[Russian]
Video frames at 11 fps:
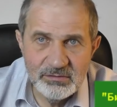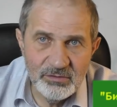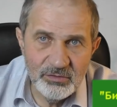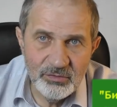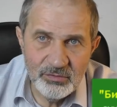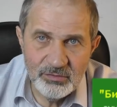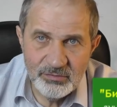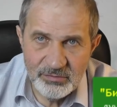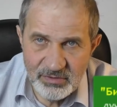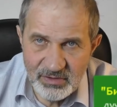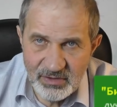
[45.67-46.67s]
ну,
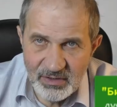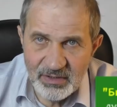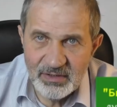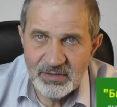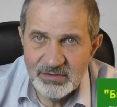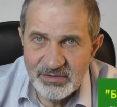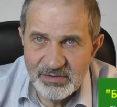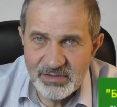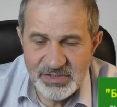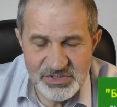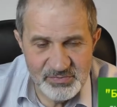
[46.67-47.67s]
я и
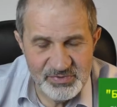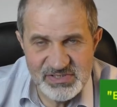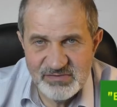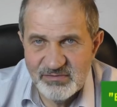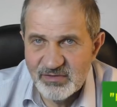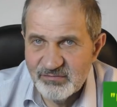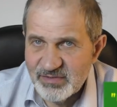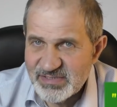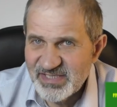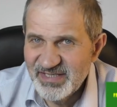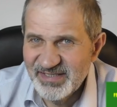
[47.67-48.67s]
раньше призывал
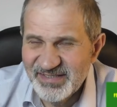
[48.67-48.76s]
вас